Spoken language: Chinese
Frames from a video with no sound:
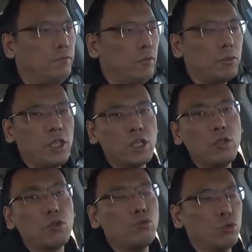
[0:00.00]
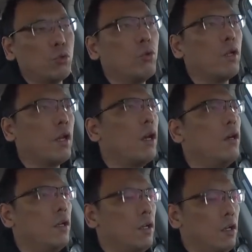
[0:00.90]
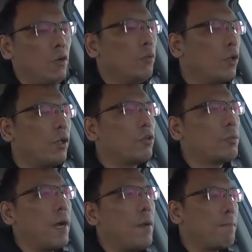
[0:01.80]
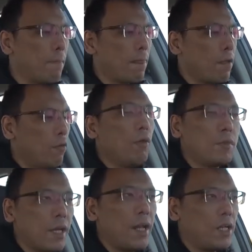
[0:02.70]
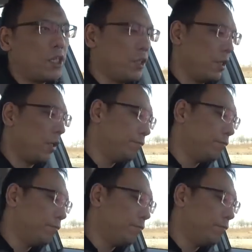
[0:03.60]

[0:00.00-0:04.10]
我们之前是六十五通过的，我们回到六十八，我们再来试一下。